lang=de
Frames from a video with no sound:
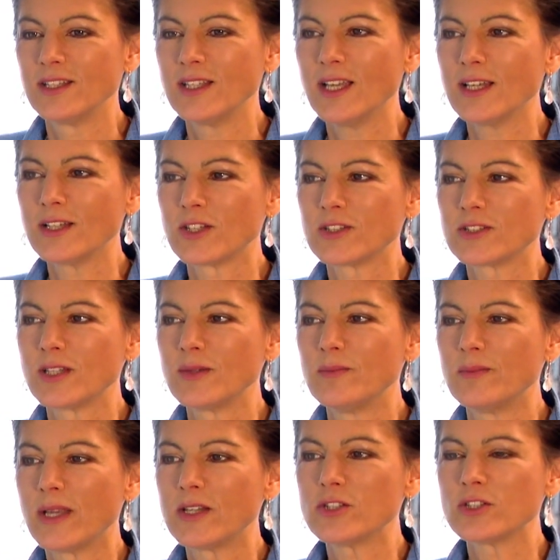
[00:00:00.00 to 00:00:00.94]
Ja, das
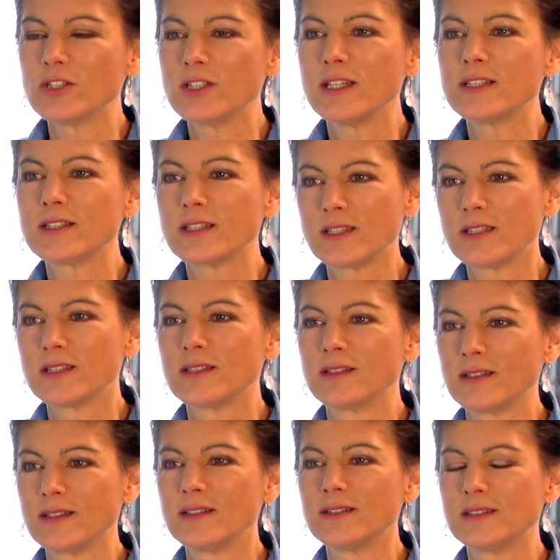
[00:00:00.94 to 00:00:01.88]
sind Menschen, die
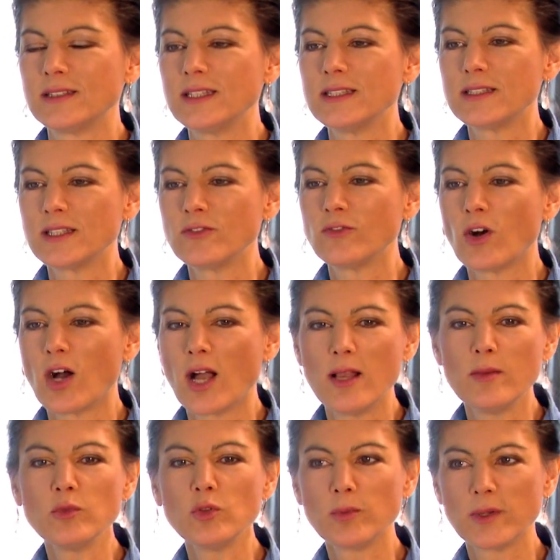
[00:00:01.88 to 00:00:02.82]
sich, die sich vor
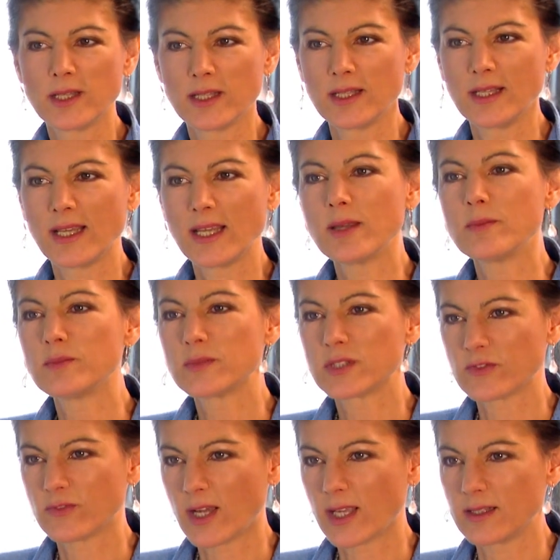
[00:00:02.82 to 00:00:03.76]
allem über ihren
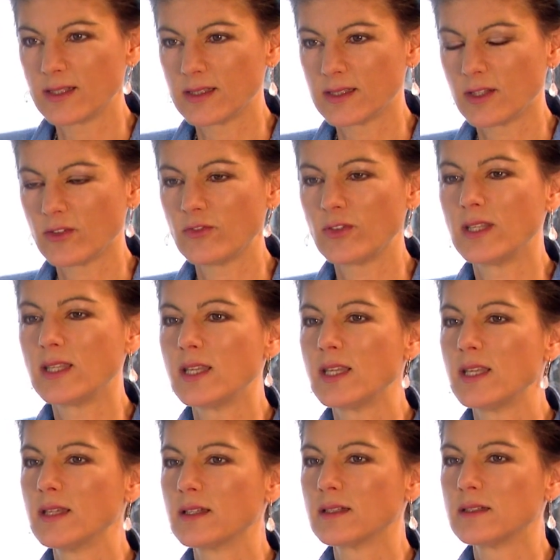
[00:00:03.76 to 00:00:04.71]
Lebenswandel
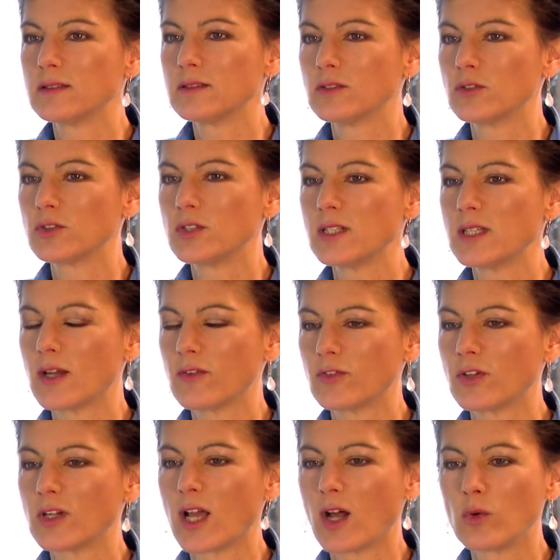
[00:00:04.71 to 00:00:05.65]
definieren und die
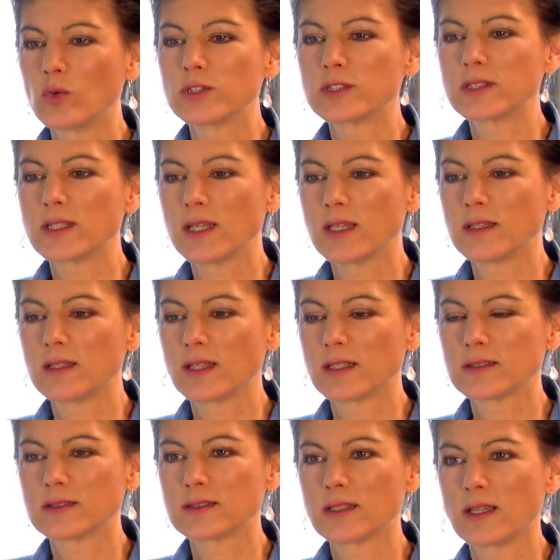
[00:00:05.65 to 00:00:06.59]
davon ausgehen,
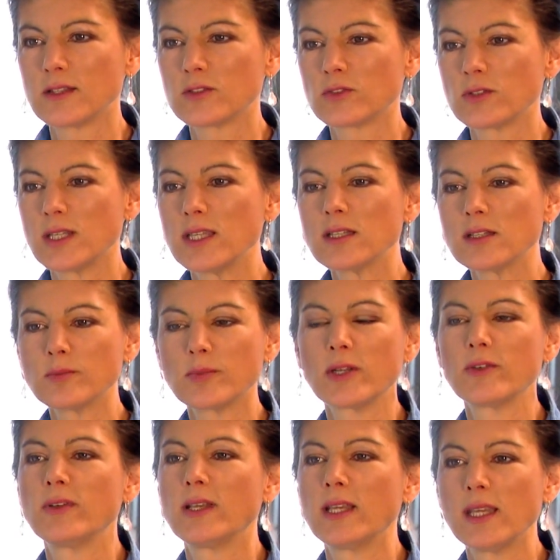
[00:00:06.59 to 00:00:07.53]
dass also ihre
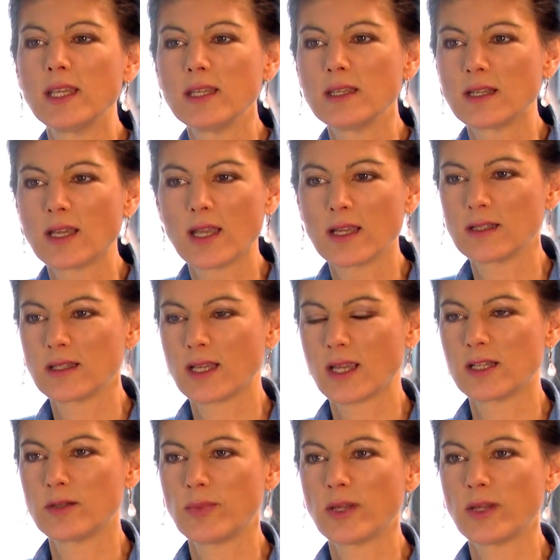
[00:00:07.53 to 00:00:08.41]
Privilegien eigentlich eine